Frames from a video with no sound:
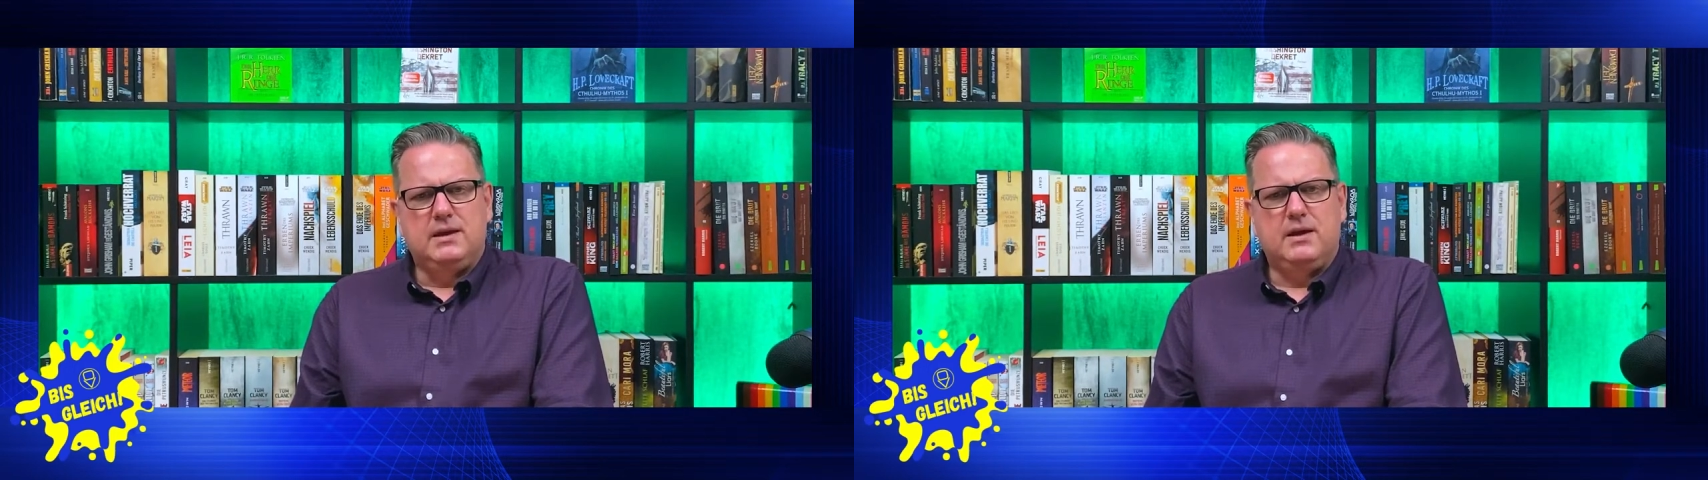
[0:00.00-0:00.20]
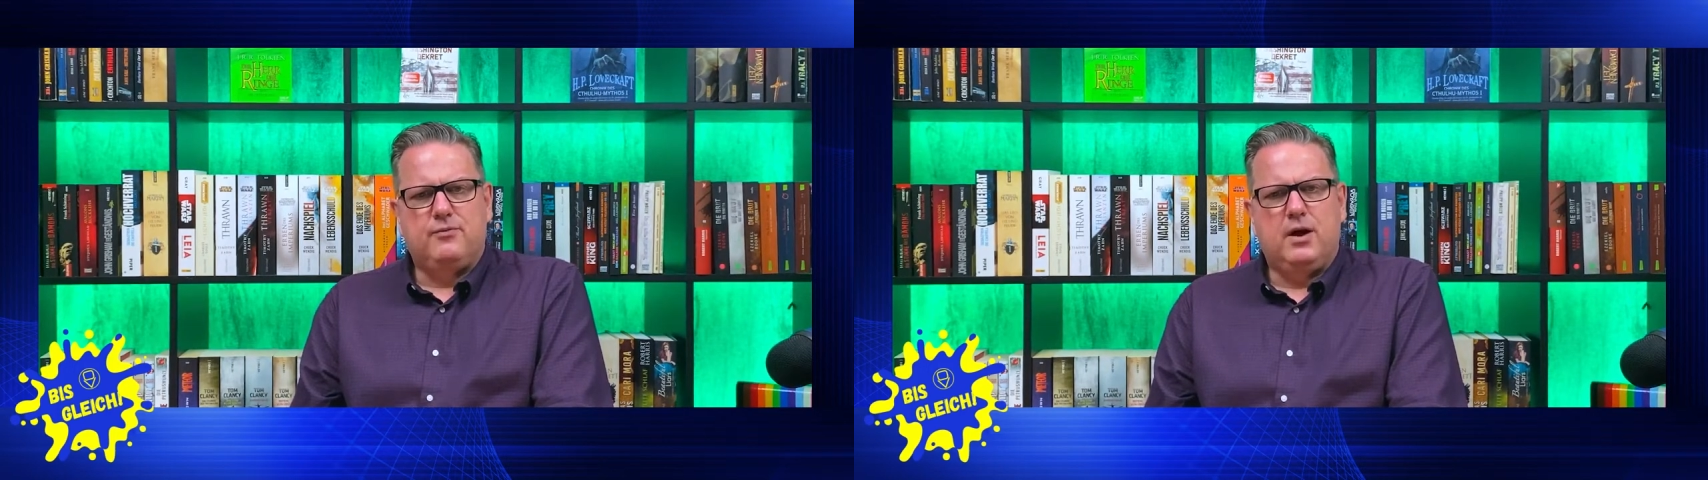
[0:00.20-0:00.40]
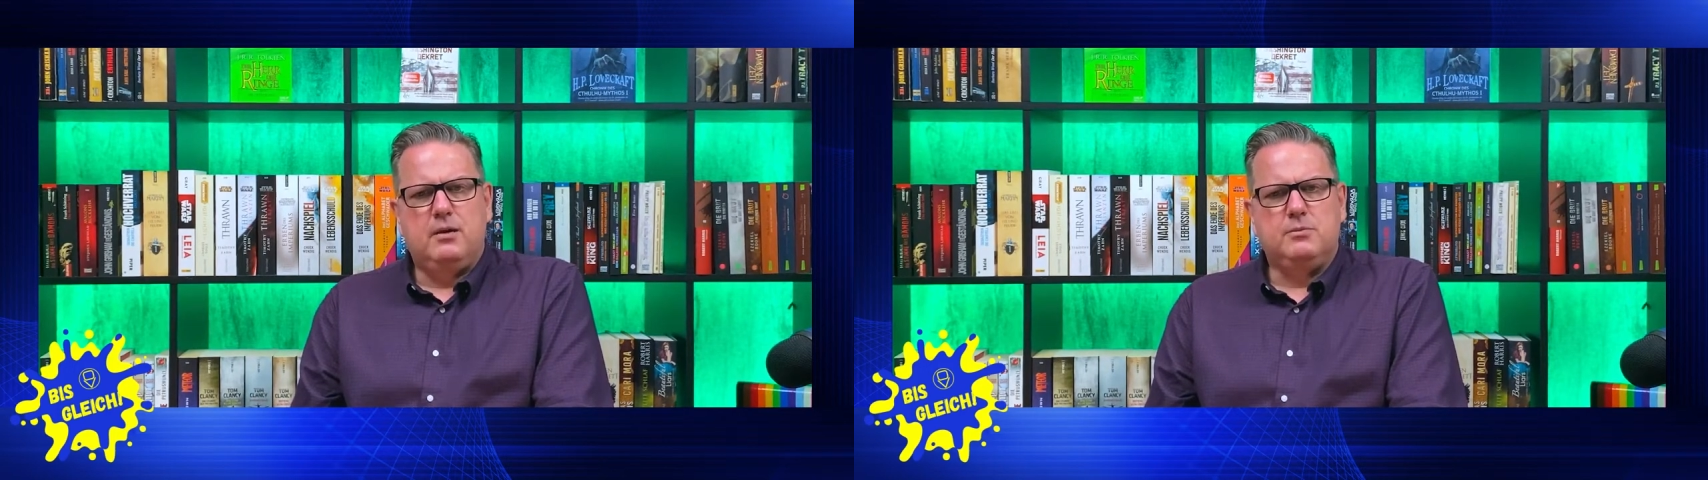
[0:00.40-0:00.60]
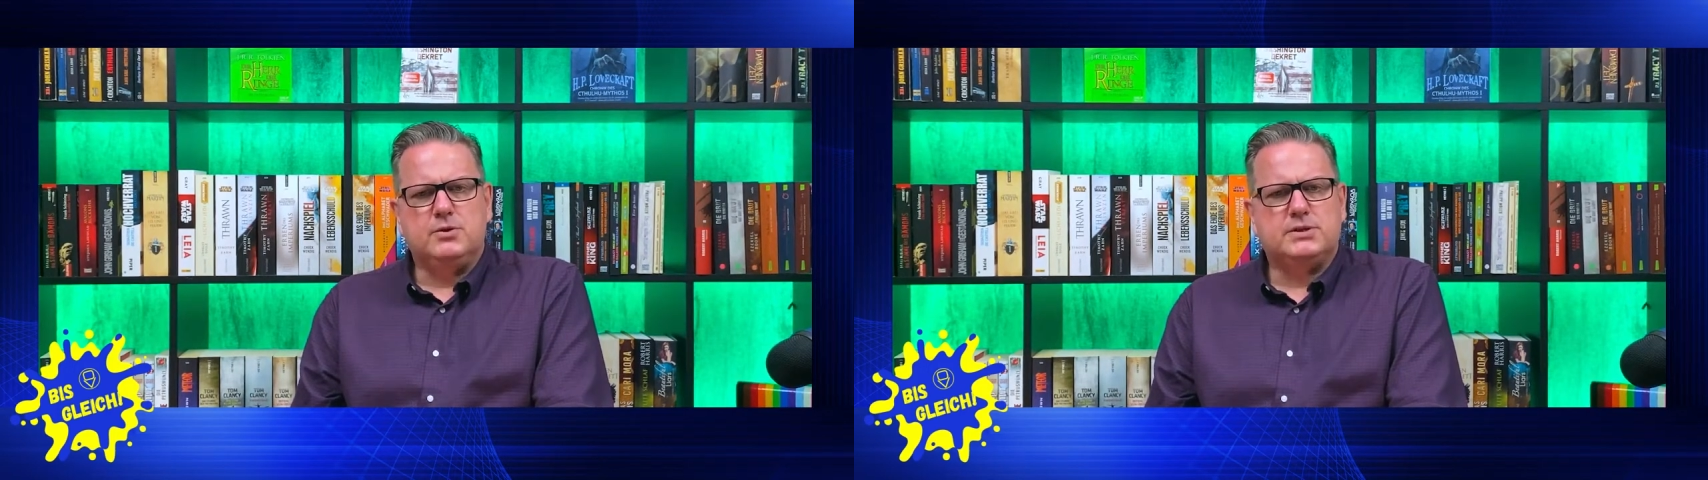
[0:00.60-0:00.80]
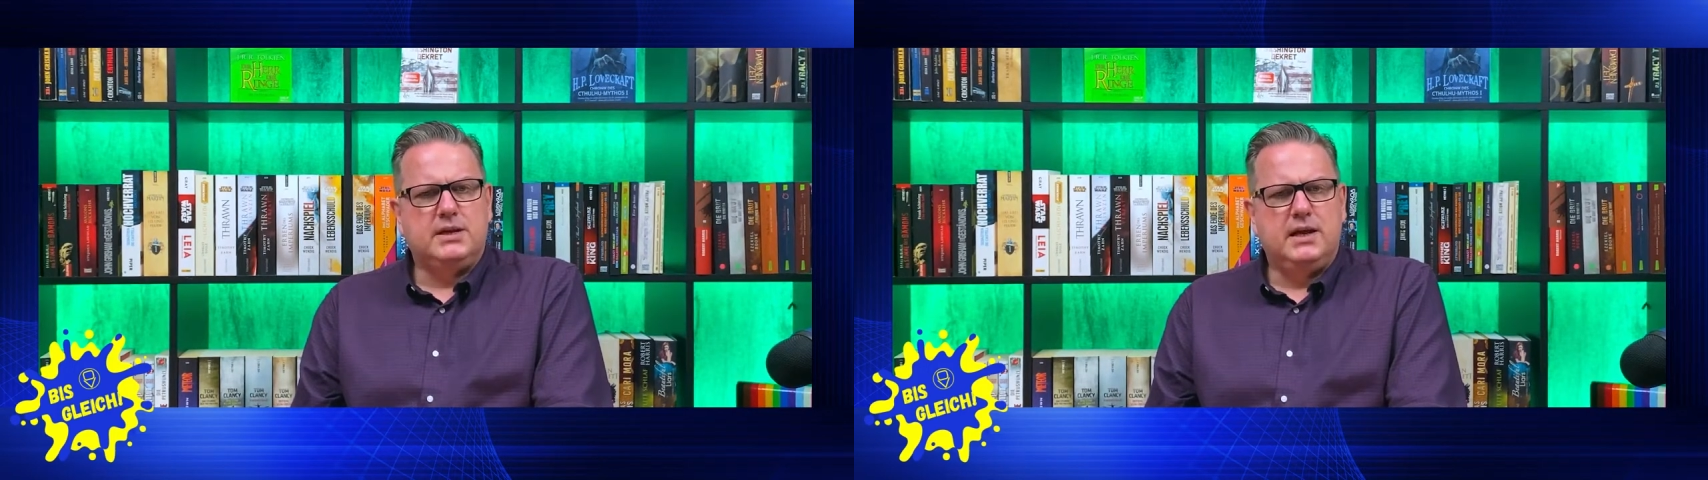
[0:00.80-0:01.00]
der vor allem
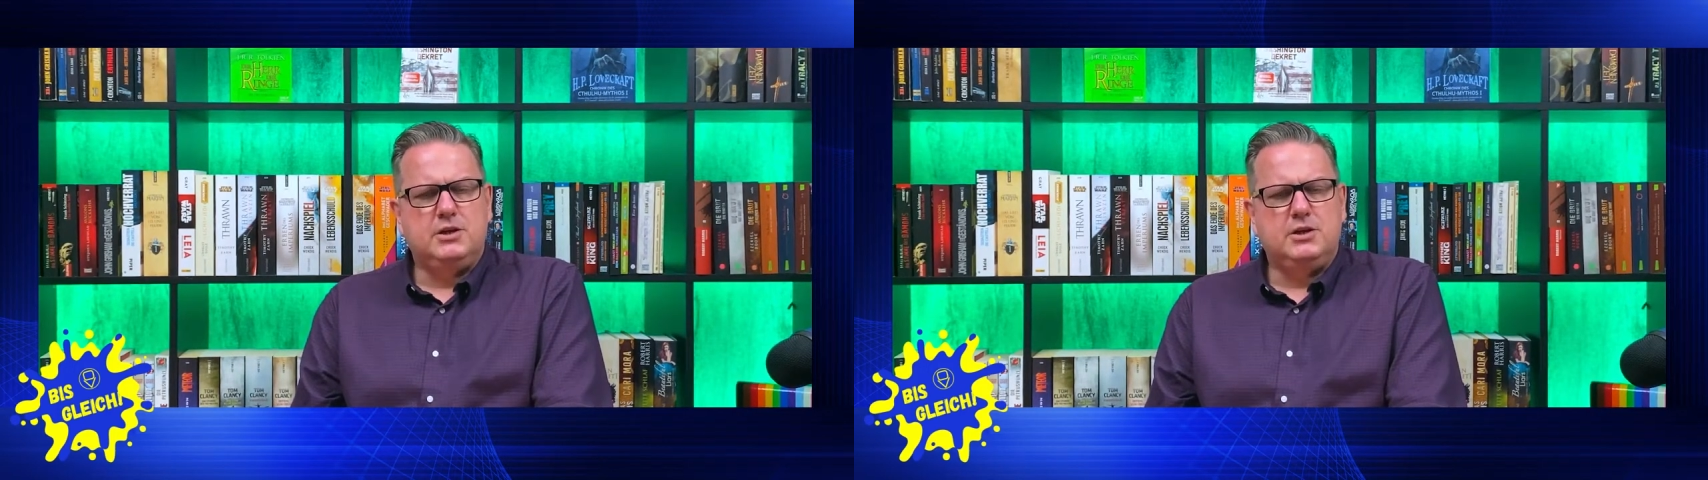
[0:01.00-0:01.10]
durch seine